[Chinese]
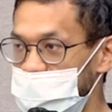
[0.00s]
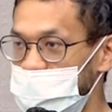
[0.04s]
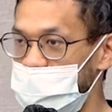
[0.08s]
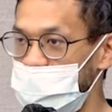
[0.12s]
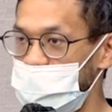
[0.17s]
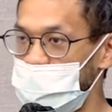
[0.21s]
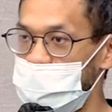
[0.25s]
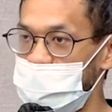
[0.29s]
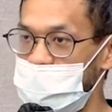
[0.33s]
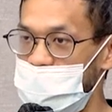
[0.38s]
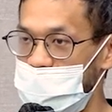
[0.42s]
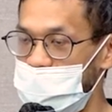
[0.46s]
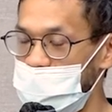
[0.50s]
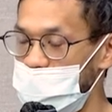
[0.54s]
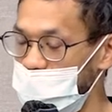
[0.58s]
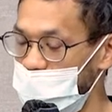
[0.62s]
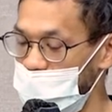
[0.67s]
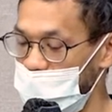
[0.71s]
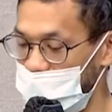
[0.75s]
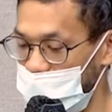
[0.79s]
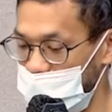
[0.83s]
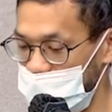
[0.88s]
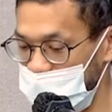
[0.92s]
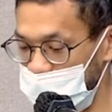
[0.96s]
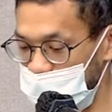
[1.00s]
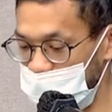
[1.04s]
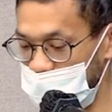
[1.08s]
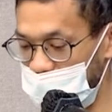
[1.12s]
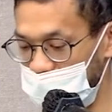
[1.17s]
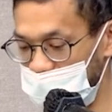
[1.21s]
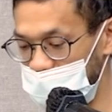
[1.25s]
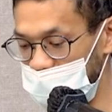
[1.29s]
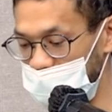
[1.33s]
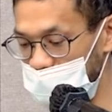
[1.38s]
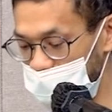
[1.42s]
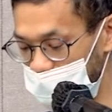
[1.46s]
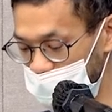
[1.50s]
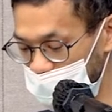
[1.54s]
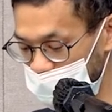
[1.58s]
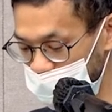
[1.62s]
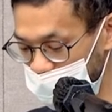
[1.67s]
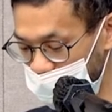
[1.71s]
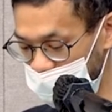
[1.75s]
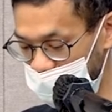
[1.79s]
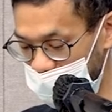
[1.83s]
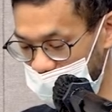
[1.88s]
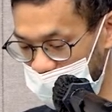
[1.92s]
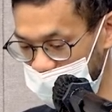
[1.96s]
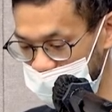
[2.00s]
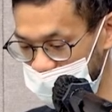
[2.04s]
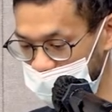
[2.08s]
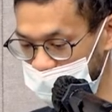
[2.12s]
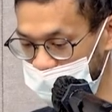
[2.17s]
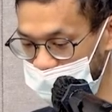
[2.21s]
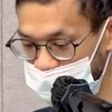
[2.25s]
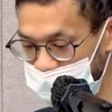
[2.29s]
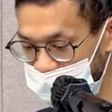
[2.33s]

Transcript: 的进入点，那基本上你可以不用动它这样。